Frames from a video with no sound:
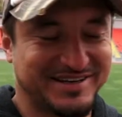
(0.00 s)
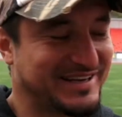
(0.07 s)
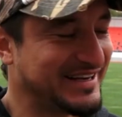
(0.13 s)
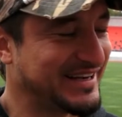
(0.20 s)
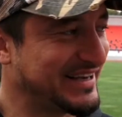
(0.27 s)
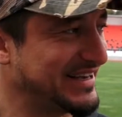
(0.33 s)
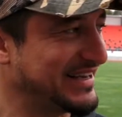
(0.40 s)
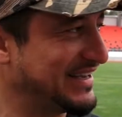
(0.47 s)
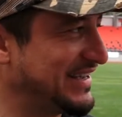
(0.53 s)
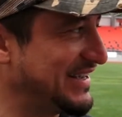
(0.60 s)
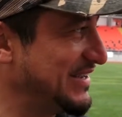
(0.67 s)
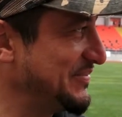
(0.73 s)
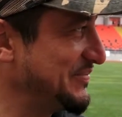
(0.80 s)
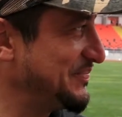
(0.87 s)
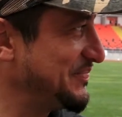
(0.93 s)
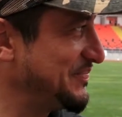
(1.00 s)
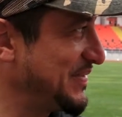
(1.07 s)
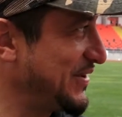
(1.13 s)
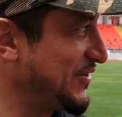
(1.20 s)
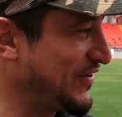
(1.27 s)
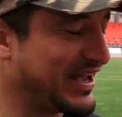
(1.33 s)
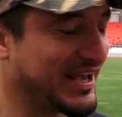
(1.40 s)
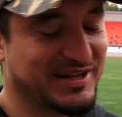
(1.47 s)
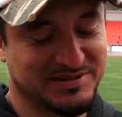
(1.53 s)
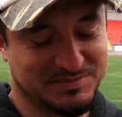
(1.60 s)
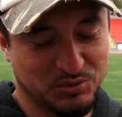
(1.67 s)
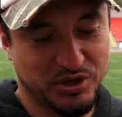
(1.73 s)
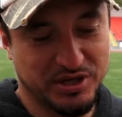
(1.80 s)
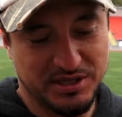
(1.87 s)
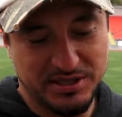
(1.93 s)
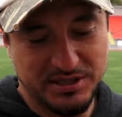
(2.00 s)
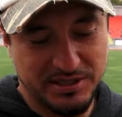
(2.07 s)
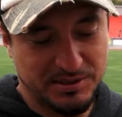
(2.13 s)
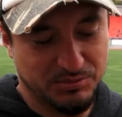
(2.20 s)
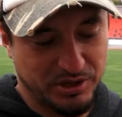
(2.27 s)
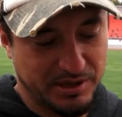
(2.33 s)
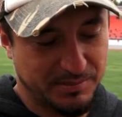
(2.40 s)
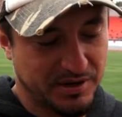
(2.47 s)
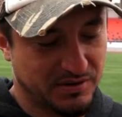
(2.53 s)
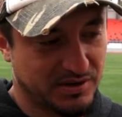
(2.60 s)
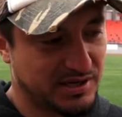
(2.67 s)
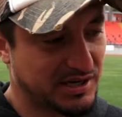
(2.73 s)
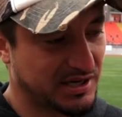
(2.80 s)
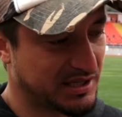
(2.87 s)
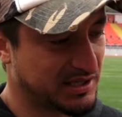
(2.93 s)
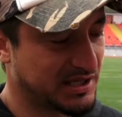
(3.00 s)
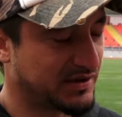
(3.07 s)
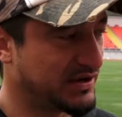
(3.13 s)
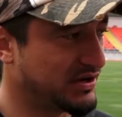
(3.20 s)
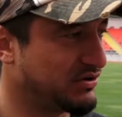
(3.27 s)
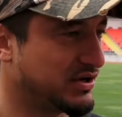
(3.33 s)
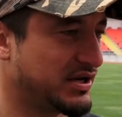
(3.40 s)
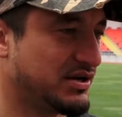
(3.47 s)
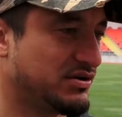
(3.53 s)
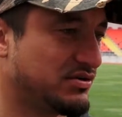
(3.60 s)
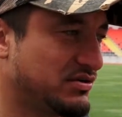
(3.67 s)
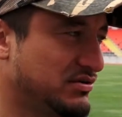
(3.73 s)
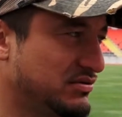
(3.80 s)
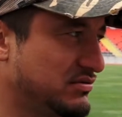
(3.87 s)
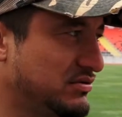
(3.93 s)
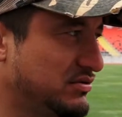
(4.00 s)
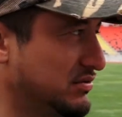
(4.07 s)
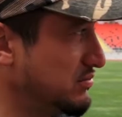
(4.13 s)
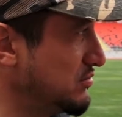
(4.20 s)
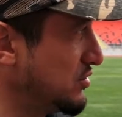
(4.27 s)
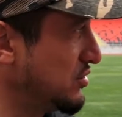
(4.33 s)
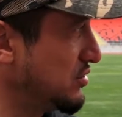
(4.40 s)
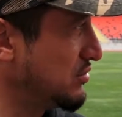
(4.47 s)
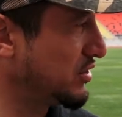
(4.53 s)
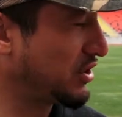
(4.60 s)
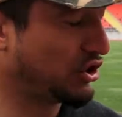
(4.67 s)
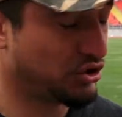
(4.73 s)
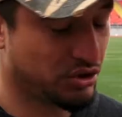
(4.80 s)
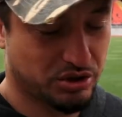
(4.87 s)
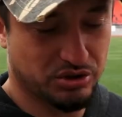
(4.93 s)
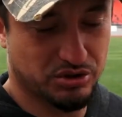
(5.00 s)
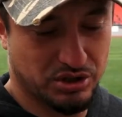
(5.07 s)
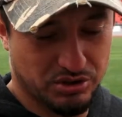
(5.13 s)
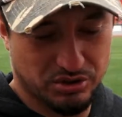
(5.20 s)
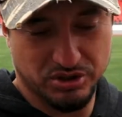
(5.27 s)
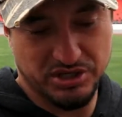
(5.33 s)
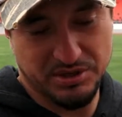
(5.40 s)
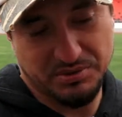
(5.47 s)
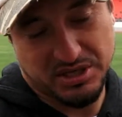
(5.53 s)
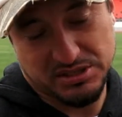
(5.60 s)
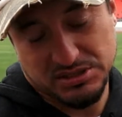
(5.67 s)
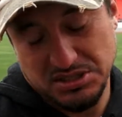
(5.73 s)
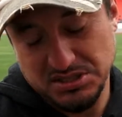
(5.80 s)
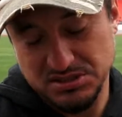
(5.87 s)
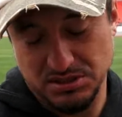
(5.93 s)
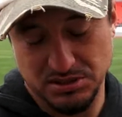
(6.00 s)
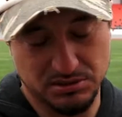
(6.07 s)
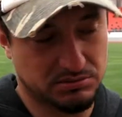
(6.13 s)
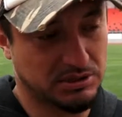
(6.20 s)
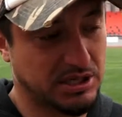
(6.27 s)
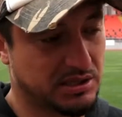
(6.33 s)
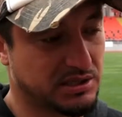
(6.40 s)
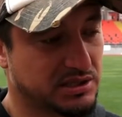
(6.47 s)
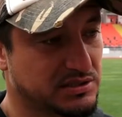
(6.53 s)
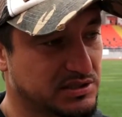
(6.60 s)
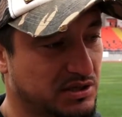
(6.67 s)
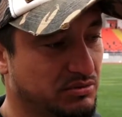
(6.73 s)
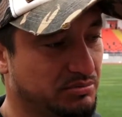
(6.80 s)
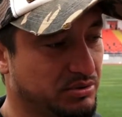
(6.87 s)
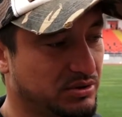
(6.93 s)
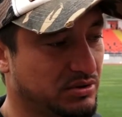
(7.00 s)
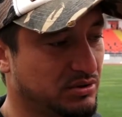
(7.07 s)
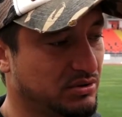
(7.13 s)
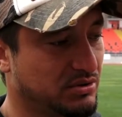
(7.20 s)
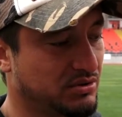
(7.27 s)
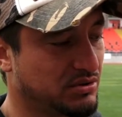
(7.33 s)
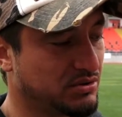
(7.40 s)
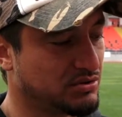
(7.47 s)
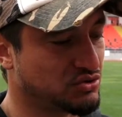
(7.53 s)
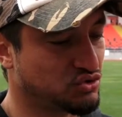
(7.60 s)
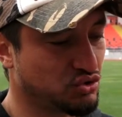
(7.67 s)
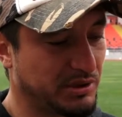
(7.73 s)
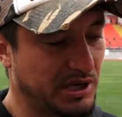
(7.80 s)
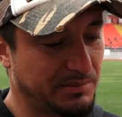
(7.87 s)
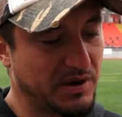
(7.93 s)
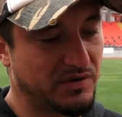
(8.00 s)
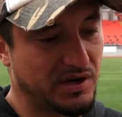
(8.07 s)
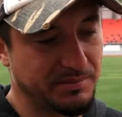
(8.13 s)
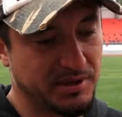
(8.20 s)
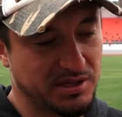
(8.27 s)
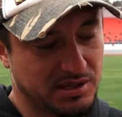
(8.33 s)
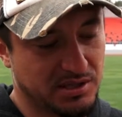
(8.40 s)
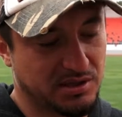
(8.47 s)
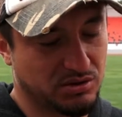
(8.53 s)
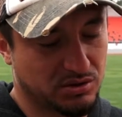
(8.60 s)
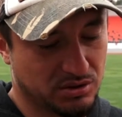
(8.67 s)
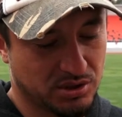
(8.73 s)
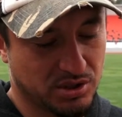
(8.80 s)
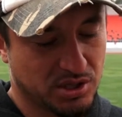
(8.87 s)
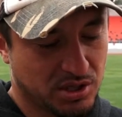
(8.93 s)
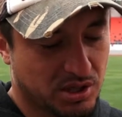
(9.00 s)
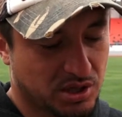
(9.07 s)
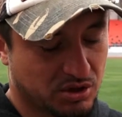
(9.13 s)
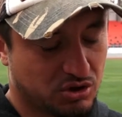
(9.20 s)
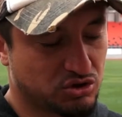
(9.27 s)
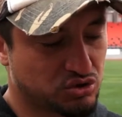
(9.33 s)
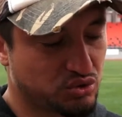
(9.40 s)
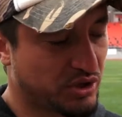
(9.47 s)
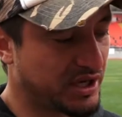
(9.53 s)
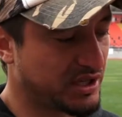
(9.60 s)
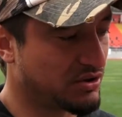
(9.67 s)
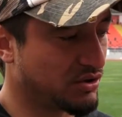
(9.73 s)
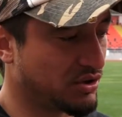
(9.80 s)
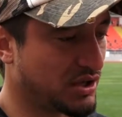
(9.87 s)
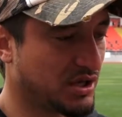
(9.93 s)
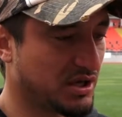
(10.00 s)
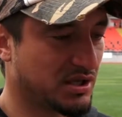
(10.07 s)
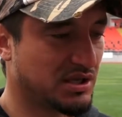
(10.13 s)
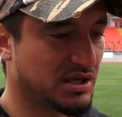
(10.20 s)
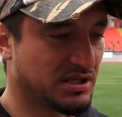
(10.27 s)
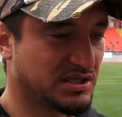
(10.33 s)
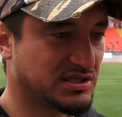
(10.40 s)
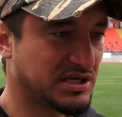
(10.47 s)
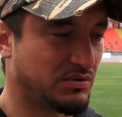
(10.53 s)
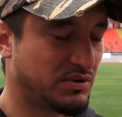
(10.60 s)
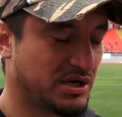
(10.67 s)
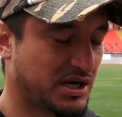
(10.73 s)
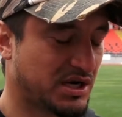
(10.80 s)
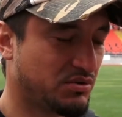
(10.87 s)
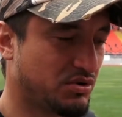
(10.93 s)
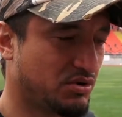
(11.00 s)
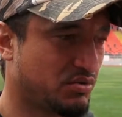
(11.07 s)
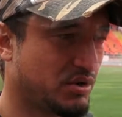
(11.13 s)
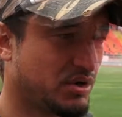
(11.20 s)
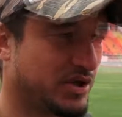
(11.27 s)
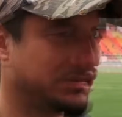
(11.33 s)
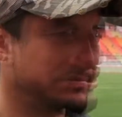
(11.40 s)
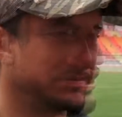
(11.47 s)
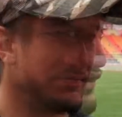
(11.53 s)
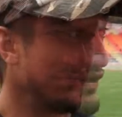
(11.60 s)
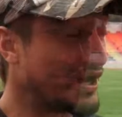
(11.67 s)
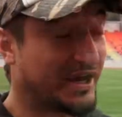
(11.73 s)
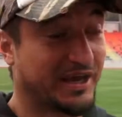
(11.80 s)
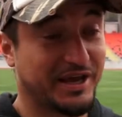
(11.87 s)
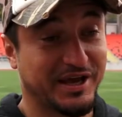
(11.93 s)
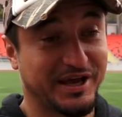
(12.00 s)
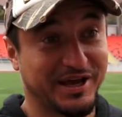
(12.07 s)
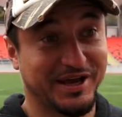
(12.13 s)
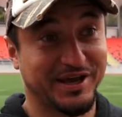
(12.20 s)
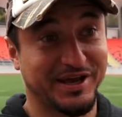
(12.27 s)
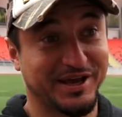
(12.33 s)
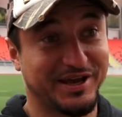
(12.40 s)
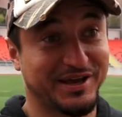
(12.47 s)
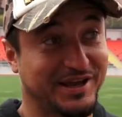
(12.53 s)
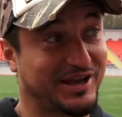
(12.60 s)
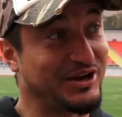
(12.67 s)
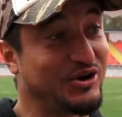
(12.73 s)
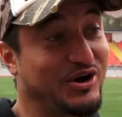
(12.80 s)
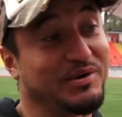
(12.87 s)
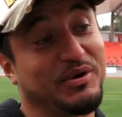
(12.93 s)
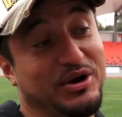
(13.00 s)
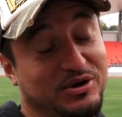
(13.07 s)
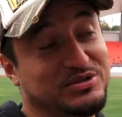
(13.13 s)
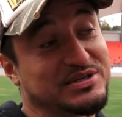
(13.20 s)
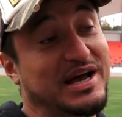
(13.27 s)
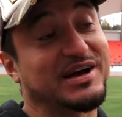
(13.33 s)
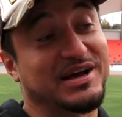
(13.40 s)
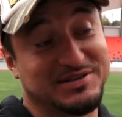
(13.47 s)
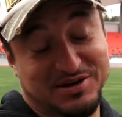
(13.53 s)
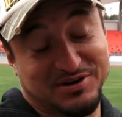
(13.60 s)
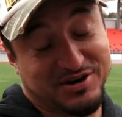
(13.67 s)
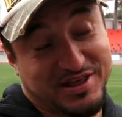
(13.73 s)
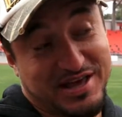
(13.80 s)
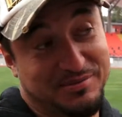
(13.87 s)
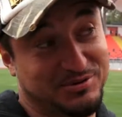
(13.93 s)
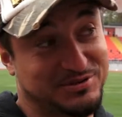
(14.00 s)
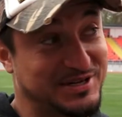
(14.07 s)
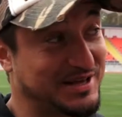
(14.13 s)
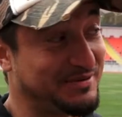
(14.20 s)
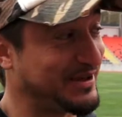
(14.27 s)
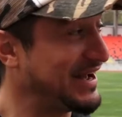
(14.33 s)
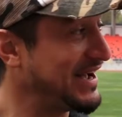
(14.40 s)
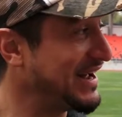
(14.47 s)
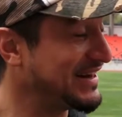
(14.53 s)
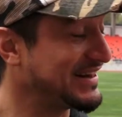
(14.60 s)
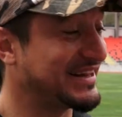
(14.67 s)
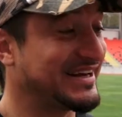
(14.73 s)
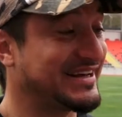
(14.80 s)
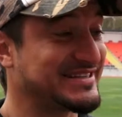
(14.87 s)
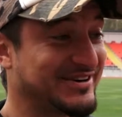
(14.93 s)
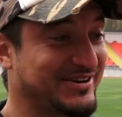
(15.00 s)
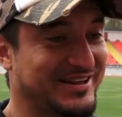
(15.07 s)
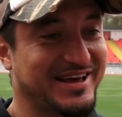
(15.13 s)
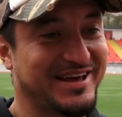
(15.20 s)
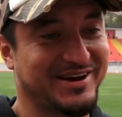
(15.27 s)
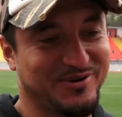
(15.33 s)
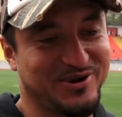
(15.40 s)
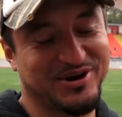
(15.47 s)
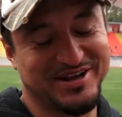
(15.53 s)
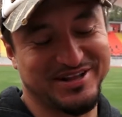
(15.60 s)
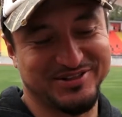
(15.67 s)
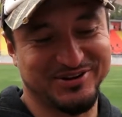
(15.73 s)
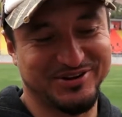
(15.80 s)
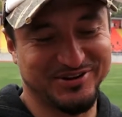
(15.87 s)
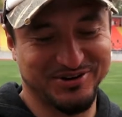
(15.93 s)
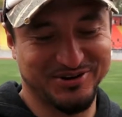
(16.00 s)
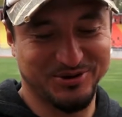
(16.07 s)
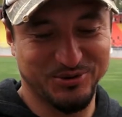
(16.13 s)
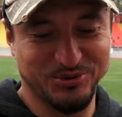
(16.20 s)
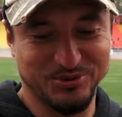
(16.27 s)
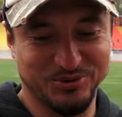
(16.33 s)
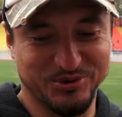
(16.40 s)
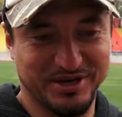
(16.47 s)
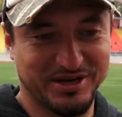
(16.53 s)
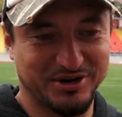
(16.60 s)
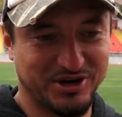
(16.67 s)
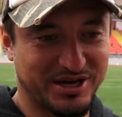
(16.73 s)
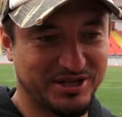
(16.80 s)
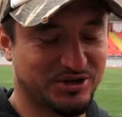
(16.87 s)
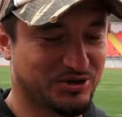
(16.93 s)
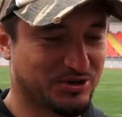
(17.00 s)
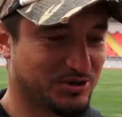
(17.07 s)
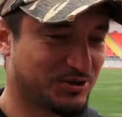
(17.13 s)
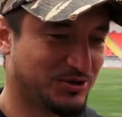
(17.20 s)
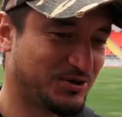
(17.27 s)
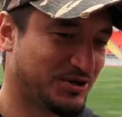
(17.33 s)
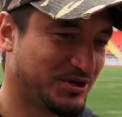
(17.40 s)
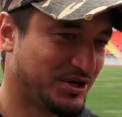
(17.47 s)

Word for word: eh, pero bien, muy gentil, muy amable, la gente que viene con él nos, guió y nos dijo lo que teníamos que hacer, así que nada, él se comportó súper amablemente con, con, sus gestos de, de, salvar a cada uno de los jugadores. Sabía que, los, bueno, se acordaba de por ser de Peralta, se acordaba de jugador histórico del club, que en los años